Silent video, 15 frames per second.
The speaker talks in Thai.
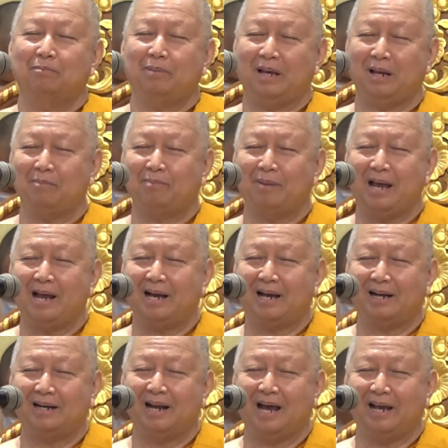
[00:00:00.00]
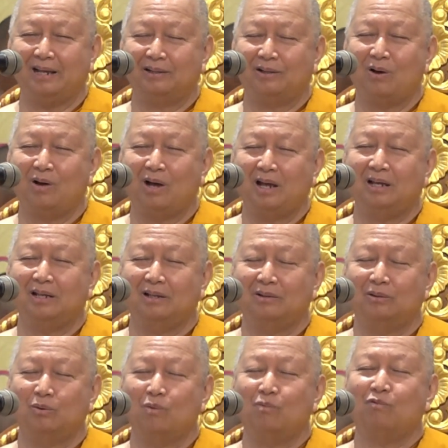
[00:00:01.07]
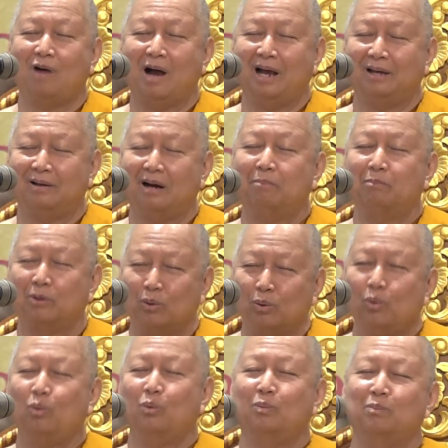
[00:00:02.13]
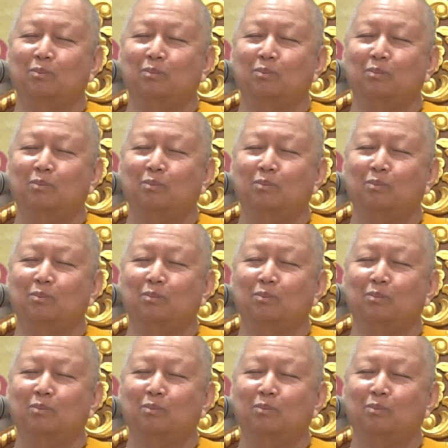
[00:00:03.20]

เปลี่ยนแปลงอันใดต้องให้ทุกฝ่ายรับรู้